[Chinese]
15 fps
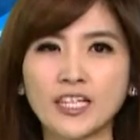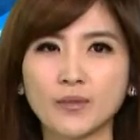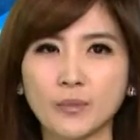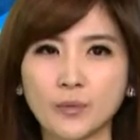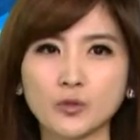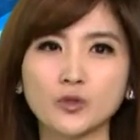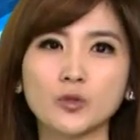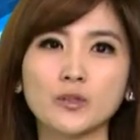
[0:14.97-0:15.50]
那么
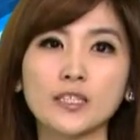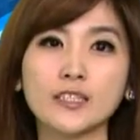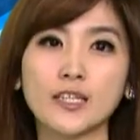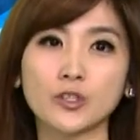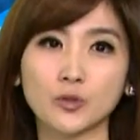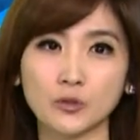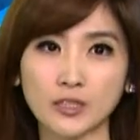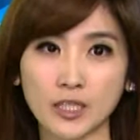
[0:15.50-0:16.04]
不出地
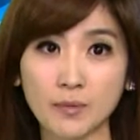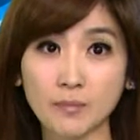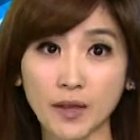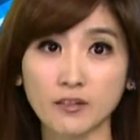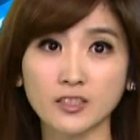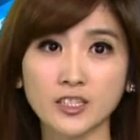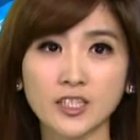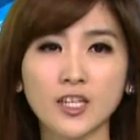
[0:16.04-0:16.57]
点署前
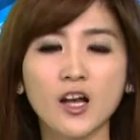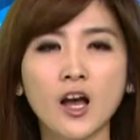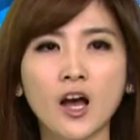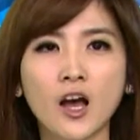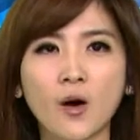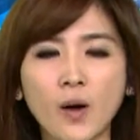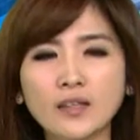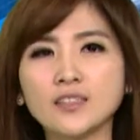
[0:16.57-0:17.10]
表示，
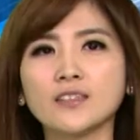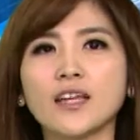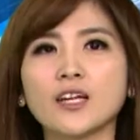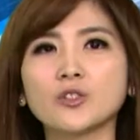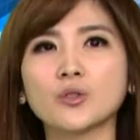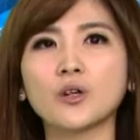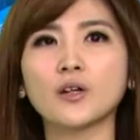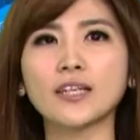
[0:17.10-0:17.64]
黄景
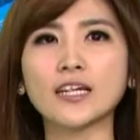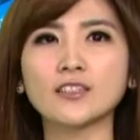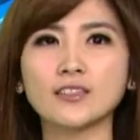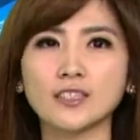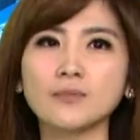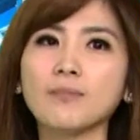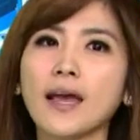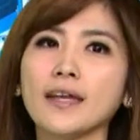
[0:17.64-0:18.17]
泰说他是
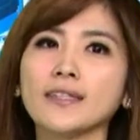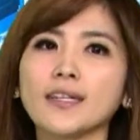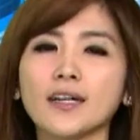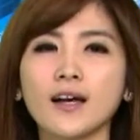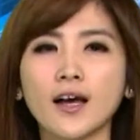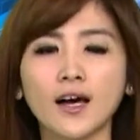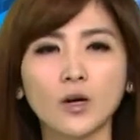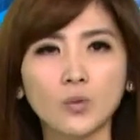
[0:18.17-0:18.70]
清白
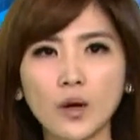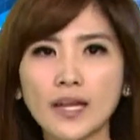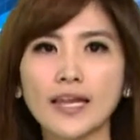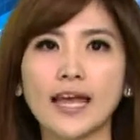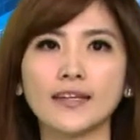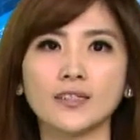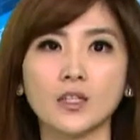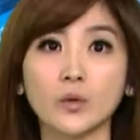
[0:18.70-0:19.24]
的，而未
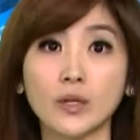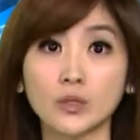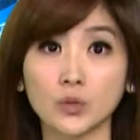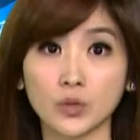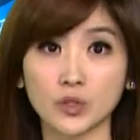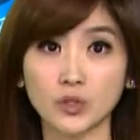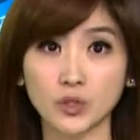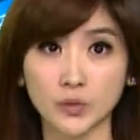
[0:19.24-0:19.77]
来呢会
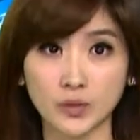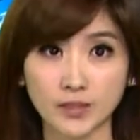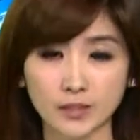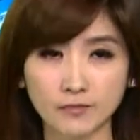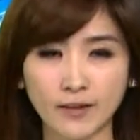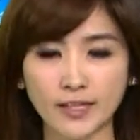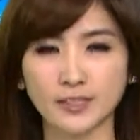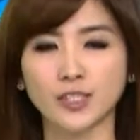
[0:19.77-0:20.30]
尊重
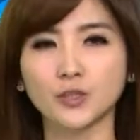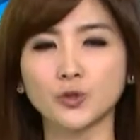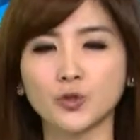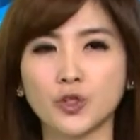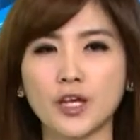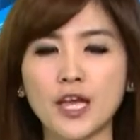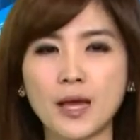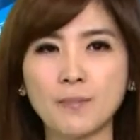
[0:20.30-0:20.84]
司法程
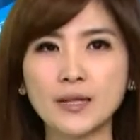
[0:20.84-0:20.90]
序，